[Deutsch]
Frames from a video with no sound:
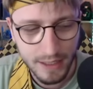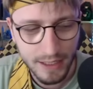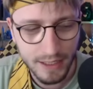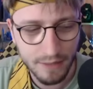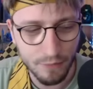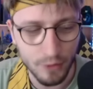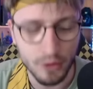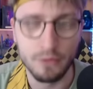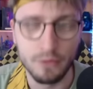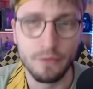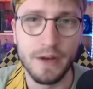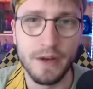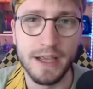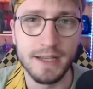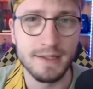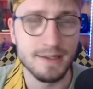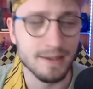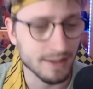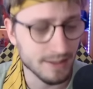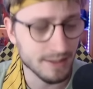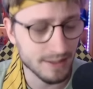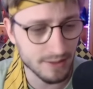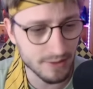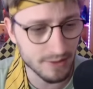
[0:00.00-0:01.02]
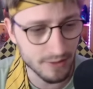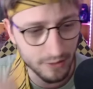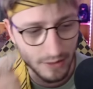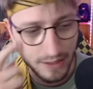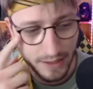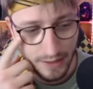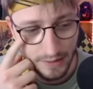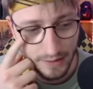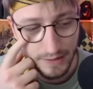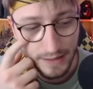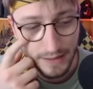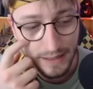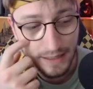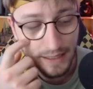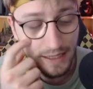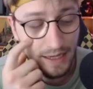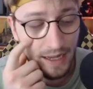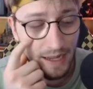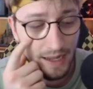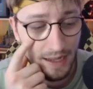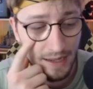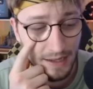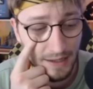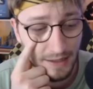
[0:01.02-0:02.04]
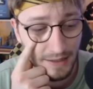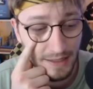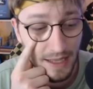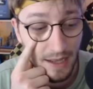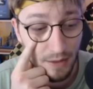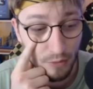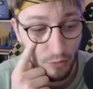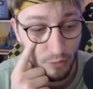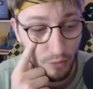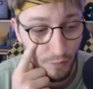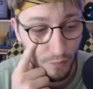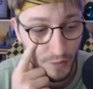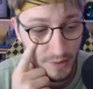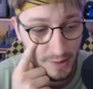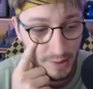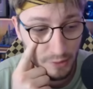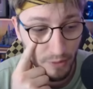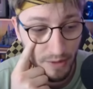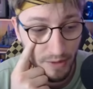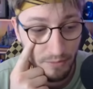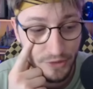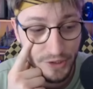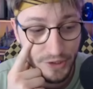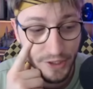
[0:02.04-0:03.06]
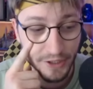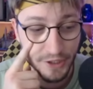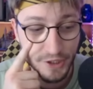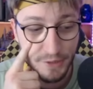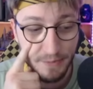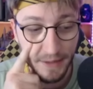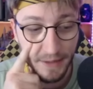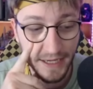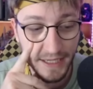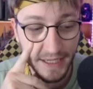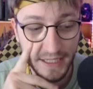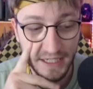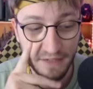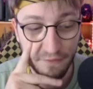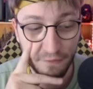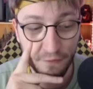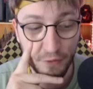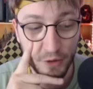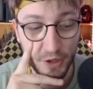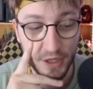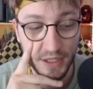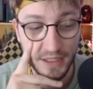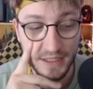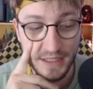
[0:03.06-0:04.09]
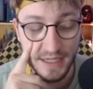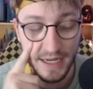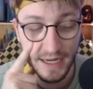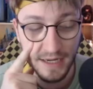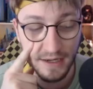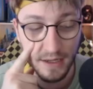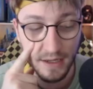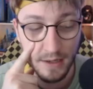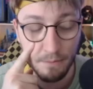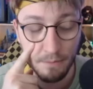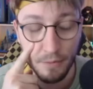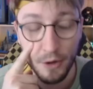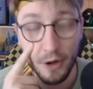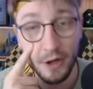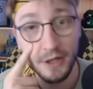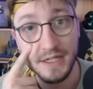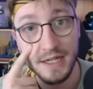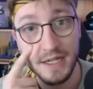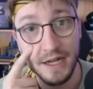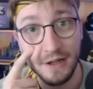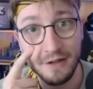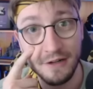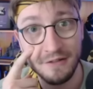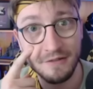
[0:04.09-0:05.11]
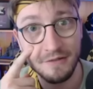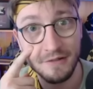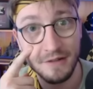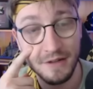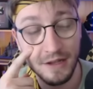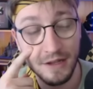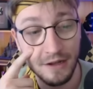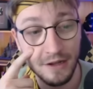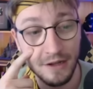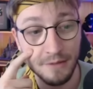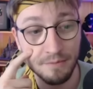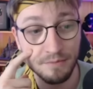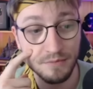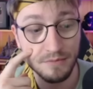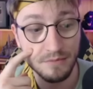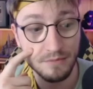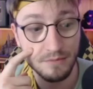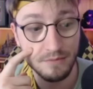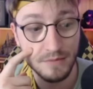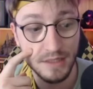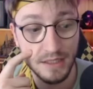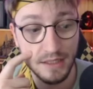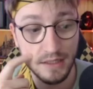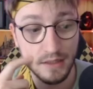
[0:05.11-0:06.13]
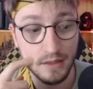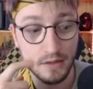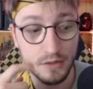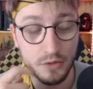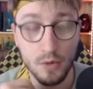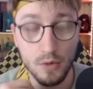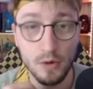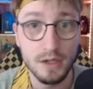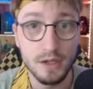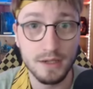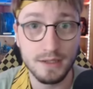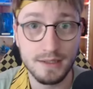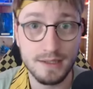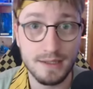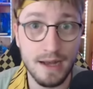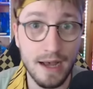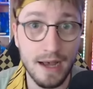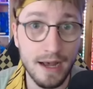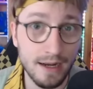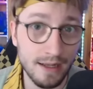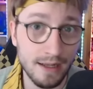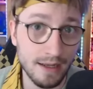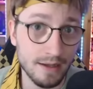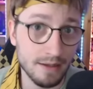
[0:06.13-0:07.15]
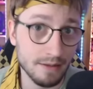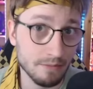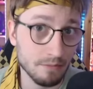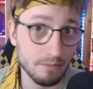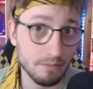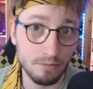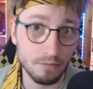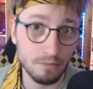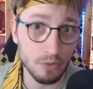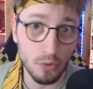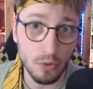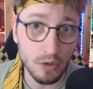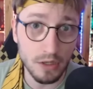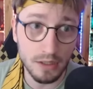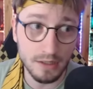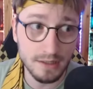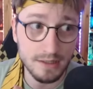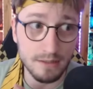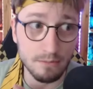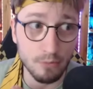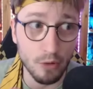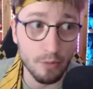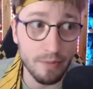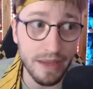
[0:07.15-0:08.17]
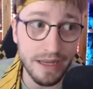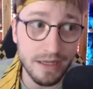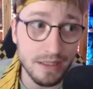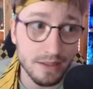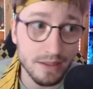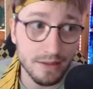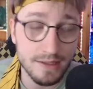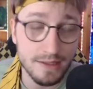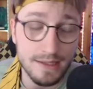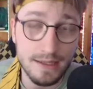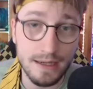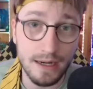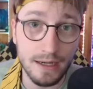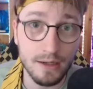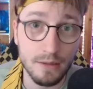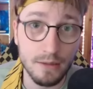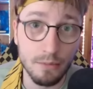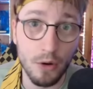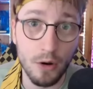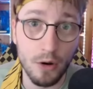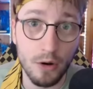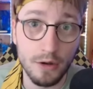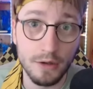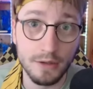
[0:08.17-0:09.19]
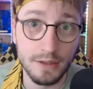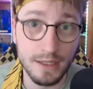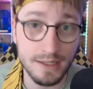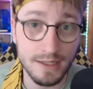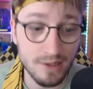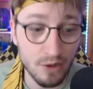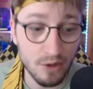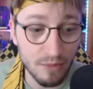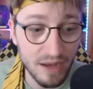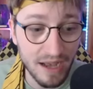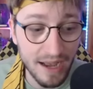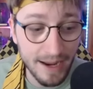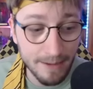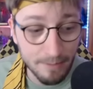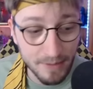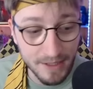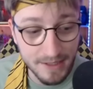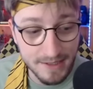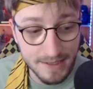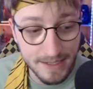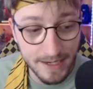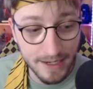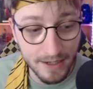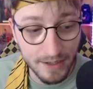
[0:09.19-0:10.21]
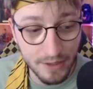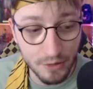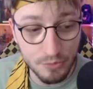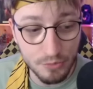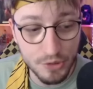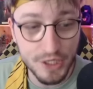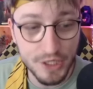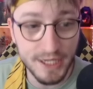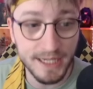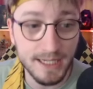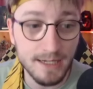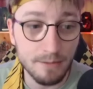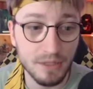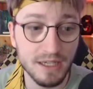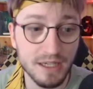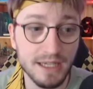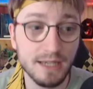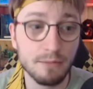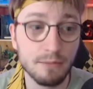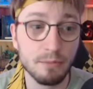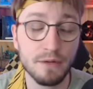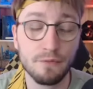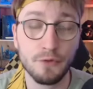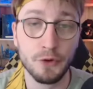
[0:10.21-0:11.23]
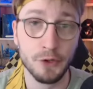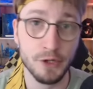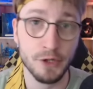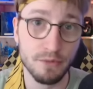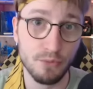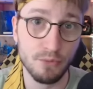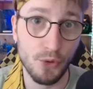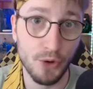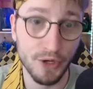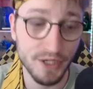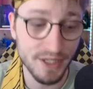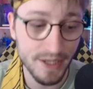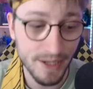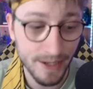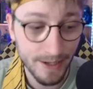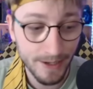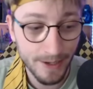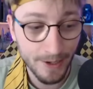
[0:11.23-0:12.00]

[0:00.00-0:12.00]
Ich wollte nur flexen, dass ich das noch kann. Äh, ja, Rufus Grimger spricht vor den Reportern. Ähm, die dunkelste aller dunkelsten Momente ist angebrochen. Das Zaubereiministerium steht im Krieg mit Voldemort.